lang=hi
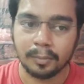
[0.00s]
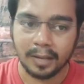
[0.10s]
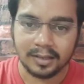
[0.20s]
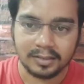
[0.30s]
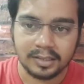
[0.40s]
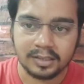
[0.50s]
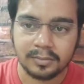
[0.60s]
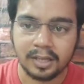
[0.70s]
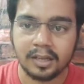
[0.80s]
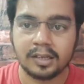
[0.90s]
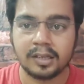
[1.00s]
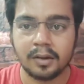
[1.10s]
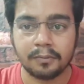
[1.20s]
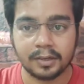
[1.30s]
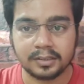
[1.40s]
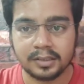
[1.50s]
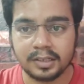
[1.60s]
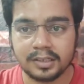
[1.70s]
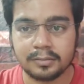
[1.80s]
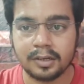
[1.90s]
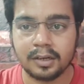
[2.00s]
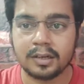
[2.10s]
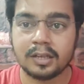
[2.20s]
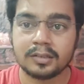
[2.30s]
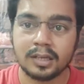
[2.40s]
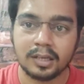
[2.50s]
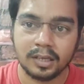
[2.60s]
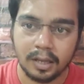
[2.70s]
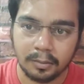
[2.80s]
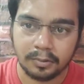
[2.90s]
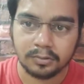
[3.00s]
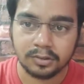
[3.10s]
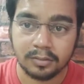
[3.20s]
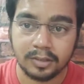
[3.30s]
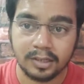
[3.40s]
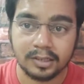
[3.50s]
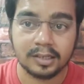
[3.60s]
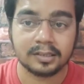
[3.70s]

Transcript: पास्ट तो टेंस में है या प्रेजेंट टेंस में रखना चाहिए या फ्यूचर में लिखना